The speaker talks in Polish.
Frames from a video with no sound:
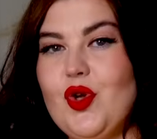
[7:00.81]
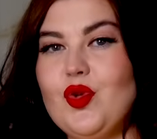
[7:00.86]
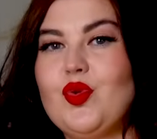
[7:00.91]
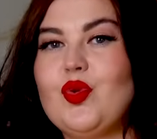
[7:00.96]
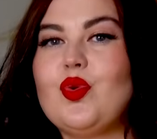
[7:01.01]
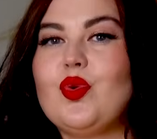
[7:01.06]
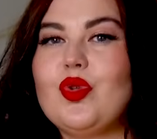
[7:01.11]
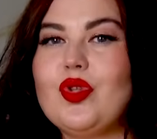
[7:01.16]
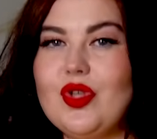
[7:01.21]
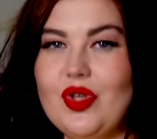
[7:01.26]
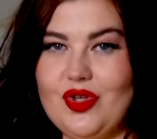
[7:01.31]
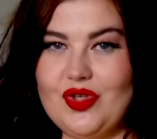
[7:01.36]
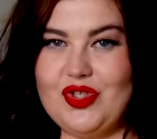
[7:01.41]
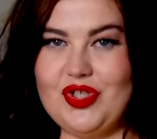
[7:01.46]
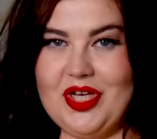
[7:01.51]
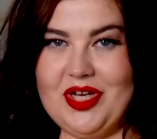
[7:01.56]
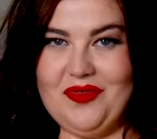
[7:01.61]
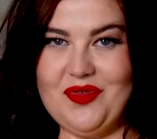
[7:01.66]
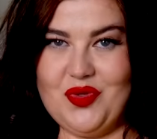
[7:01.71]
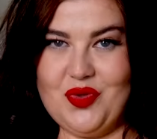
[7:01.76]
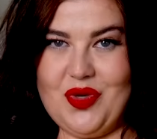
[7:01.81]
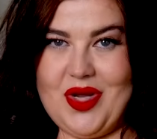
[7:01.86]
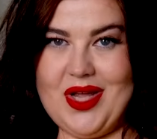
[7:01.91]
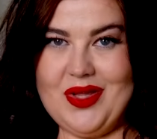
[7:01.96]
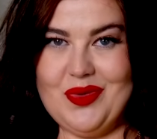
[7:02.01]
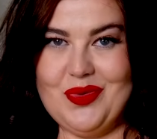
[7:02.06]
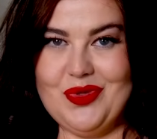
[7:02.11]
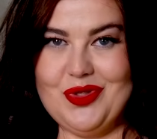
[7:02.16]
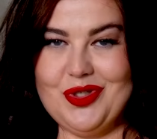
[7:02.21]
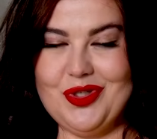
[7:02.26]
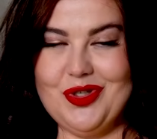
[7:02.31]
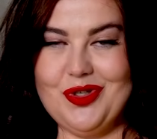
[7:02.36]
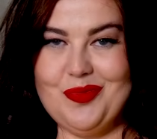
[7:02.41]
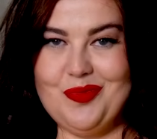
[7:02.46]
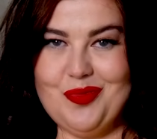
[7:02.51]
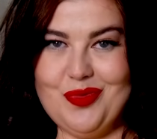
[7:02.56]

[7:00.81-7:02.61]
o trudnościach w szukaniu tych